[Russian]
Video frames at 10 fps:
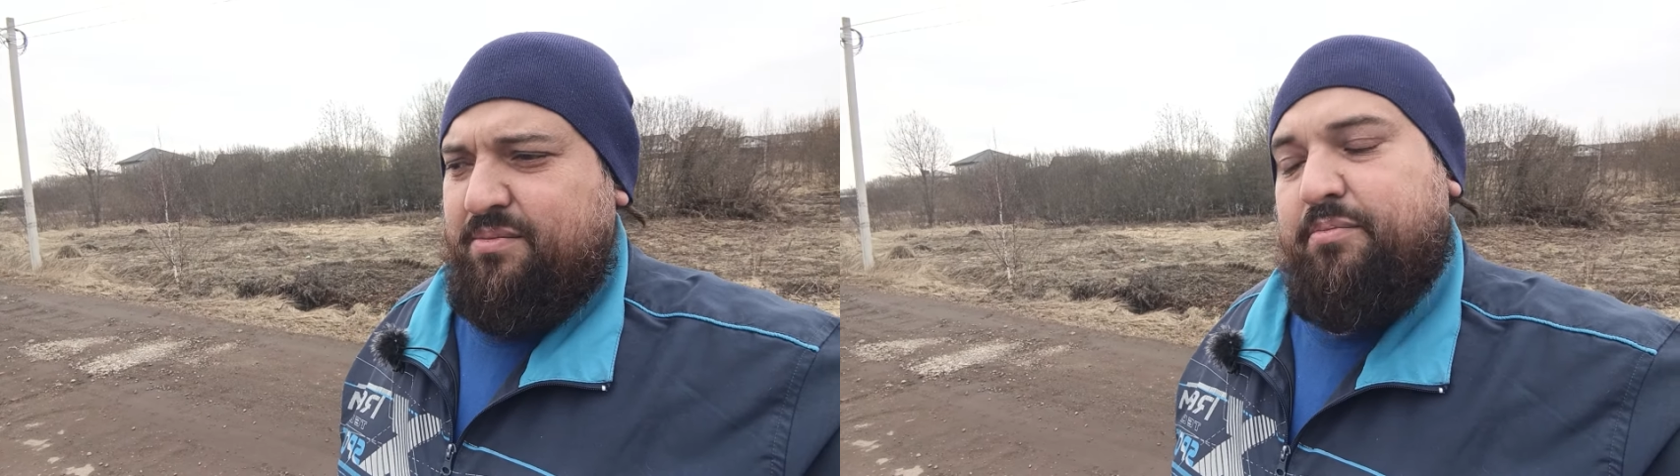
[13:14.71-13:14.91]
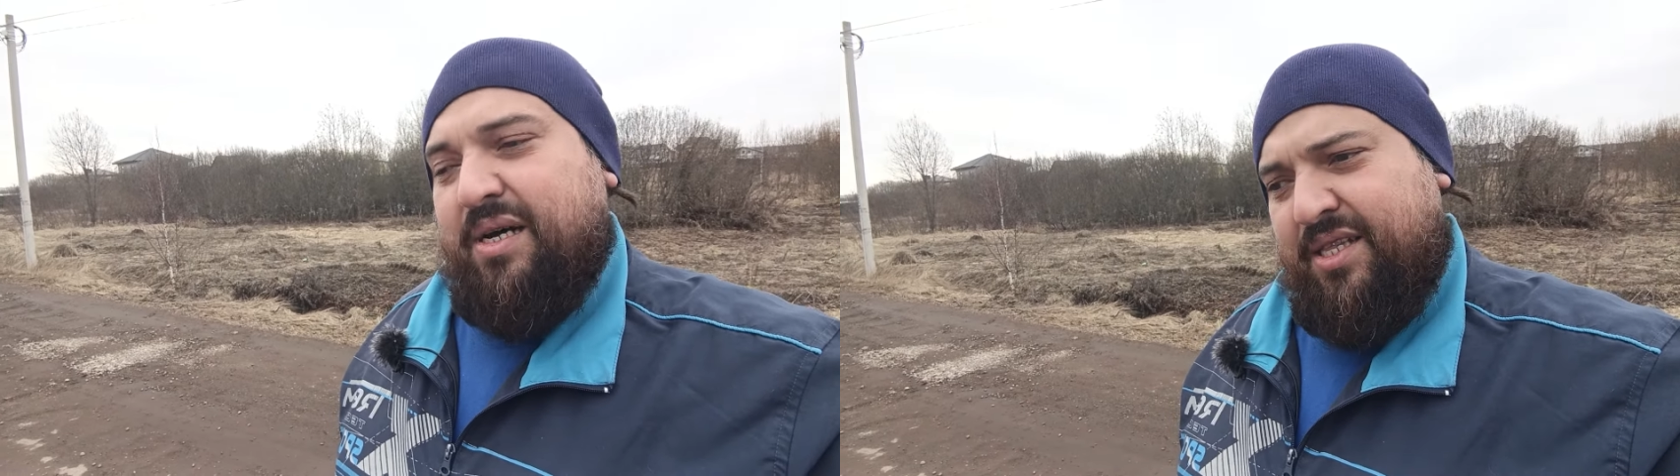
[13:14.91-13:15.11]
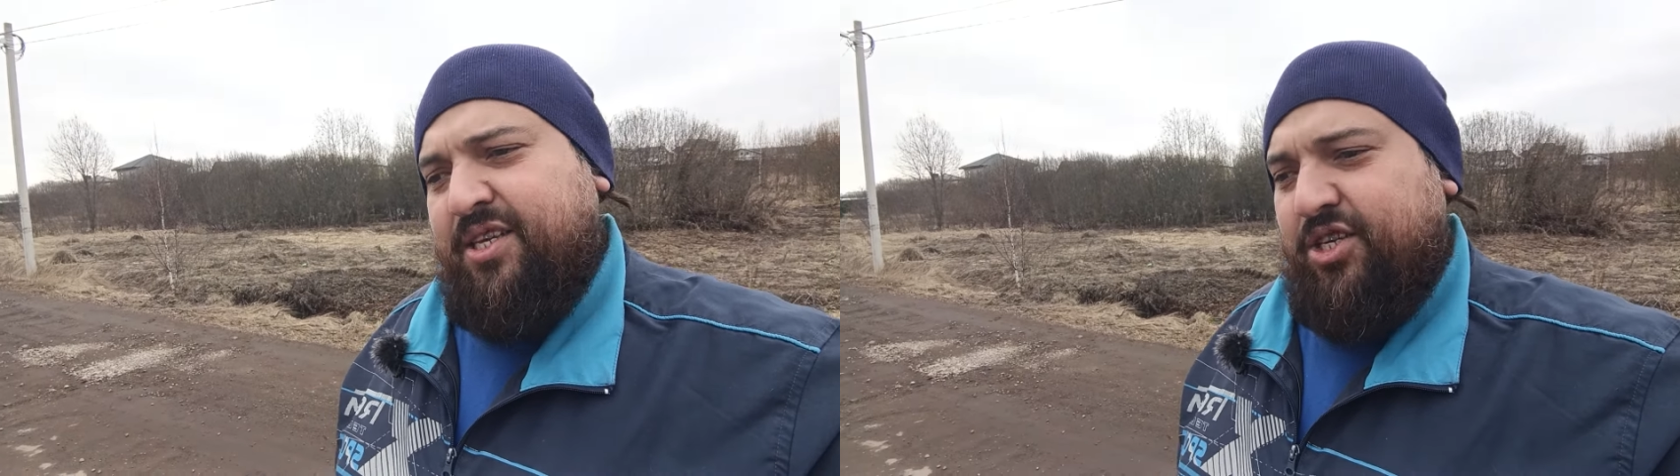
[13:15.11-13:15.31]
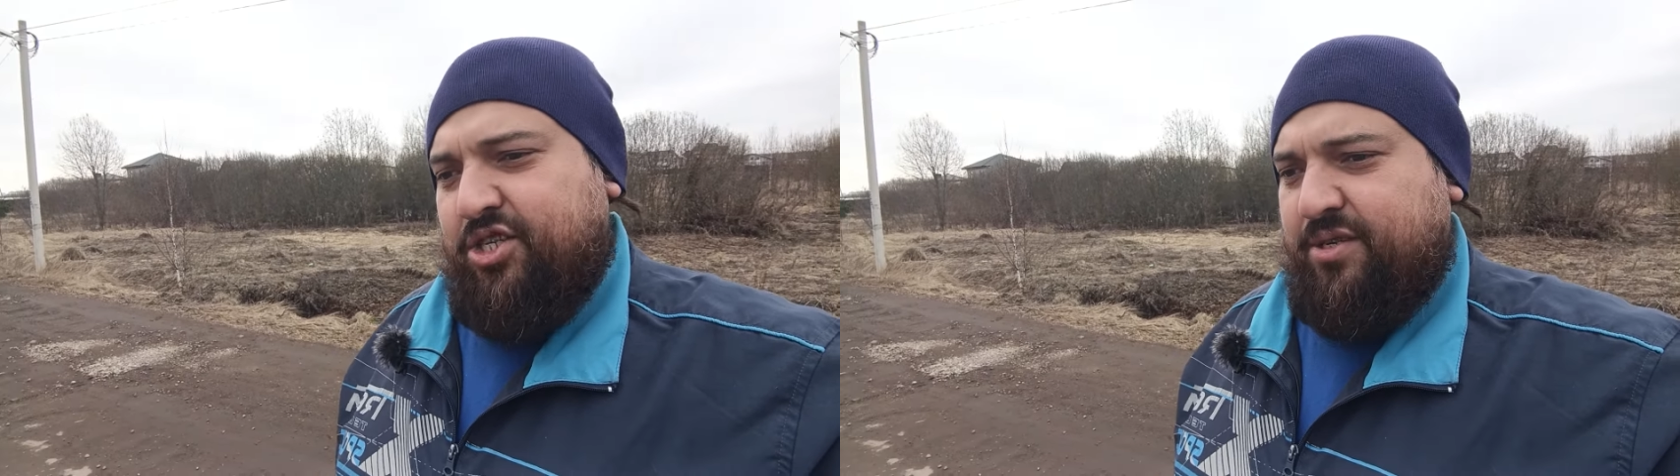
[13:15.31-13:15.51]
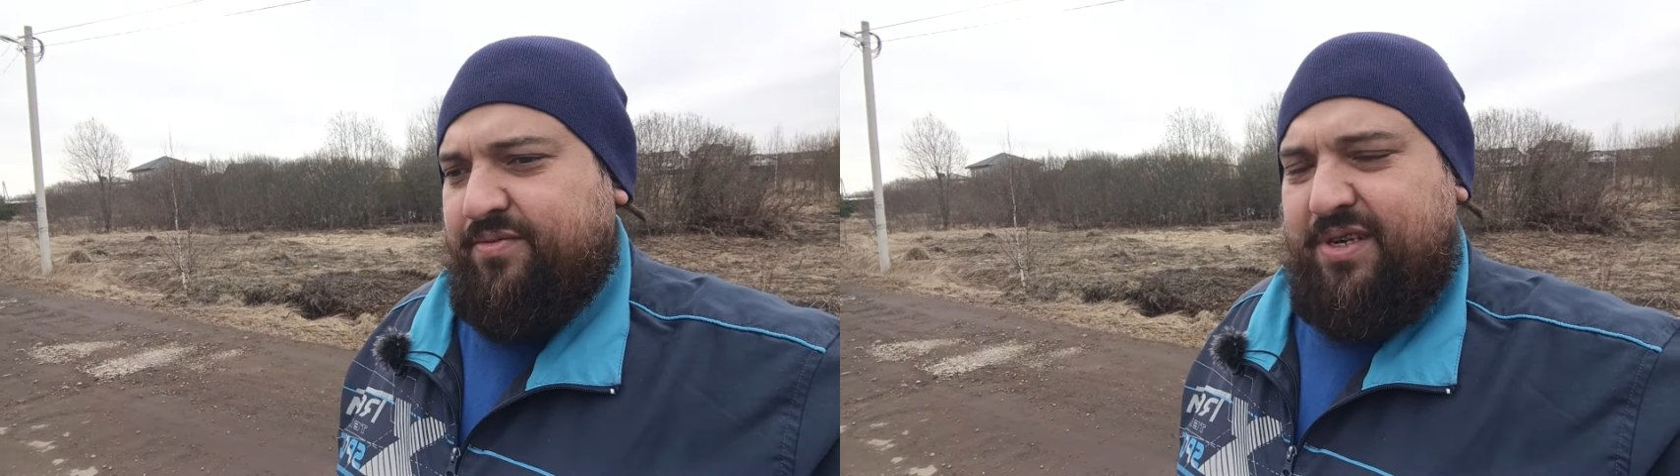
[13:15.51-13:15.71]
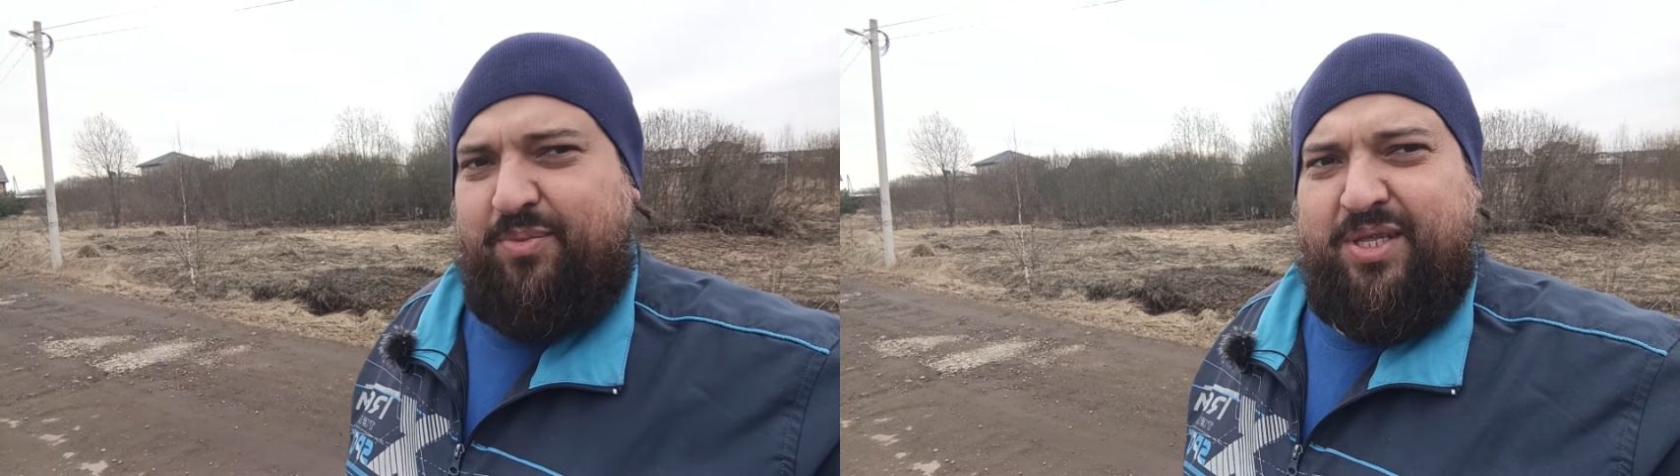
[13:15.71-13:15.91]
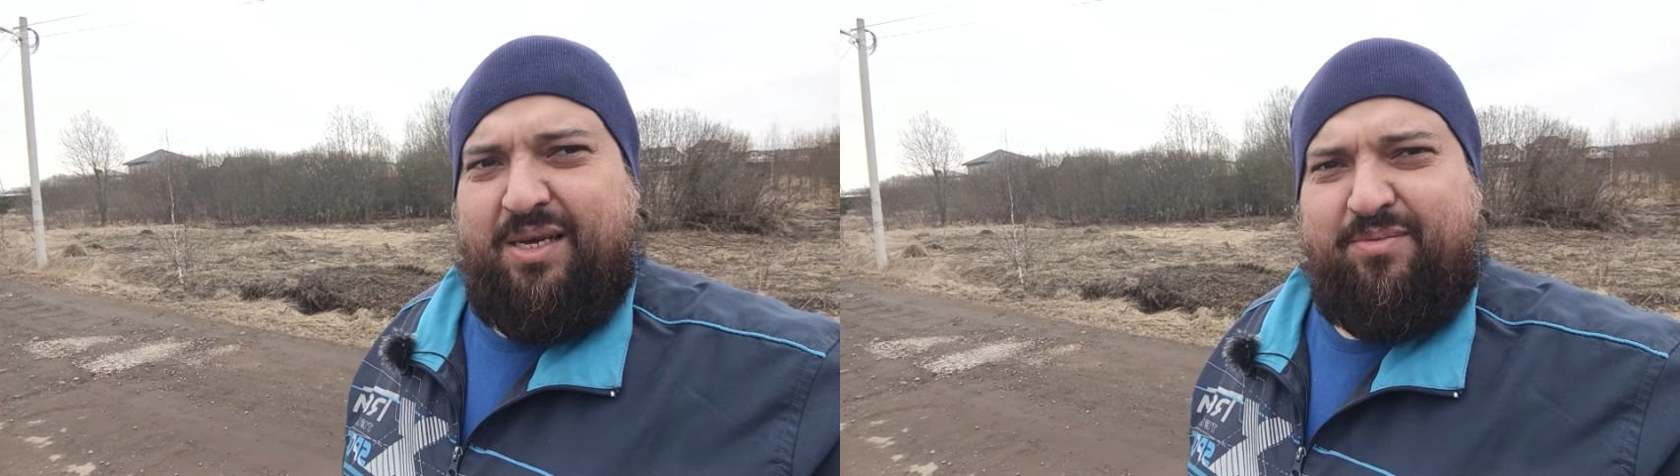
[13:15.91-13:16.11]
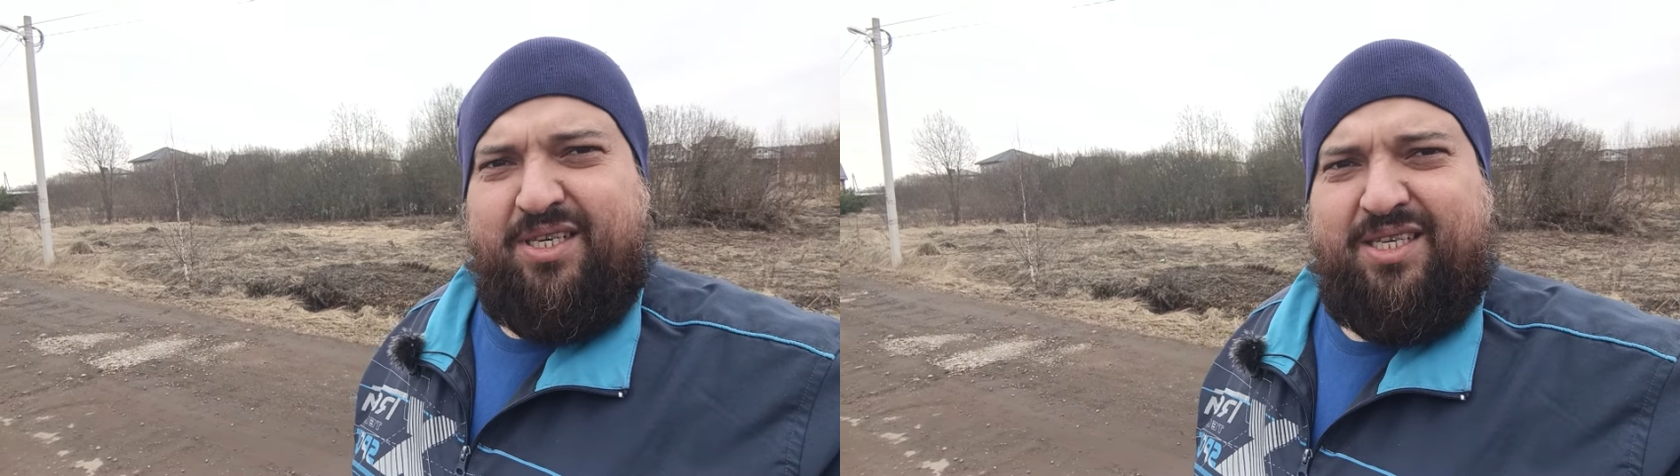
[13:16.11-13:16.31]
по нынешним
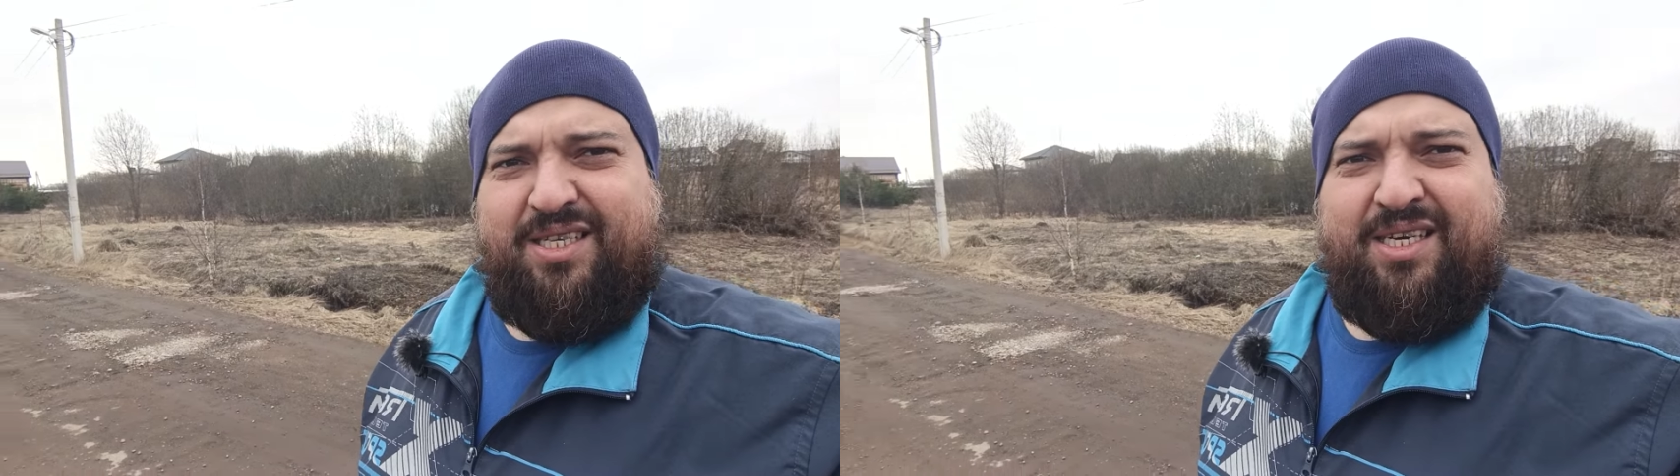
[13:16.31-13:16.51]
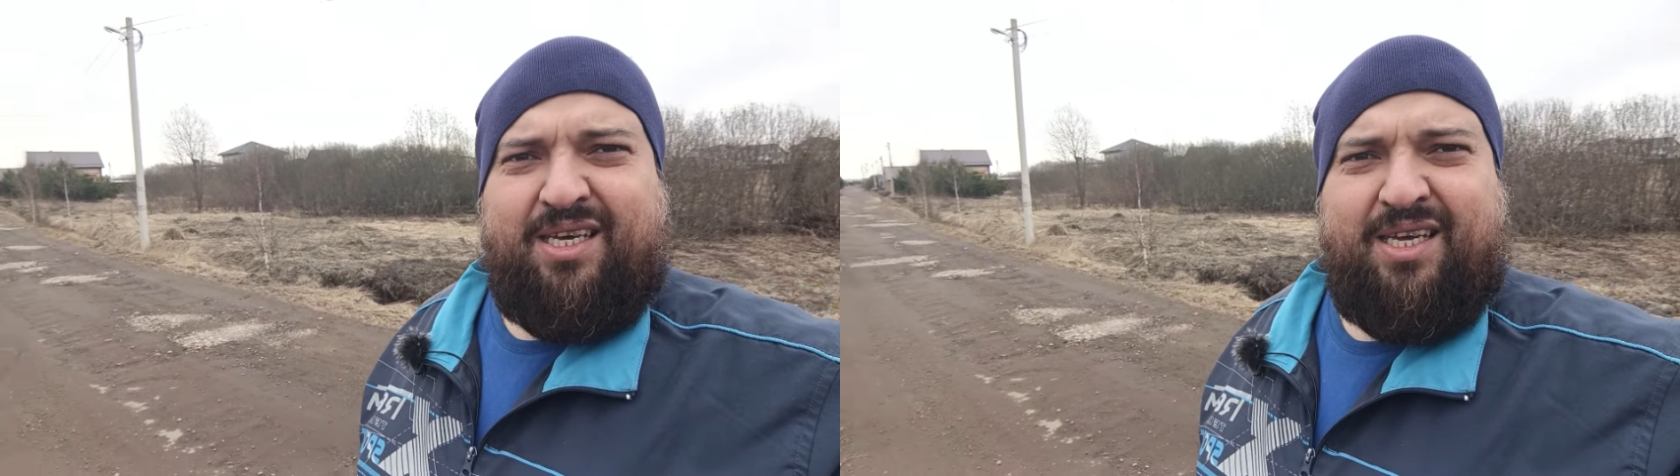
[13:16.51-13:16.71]
временам деньги.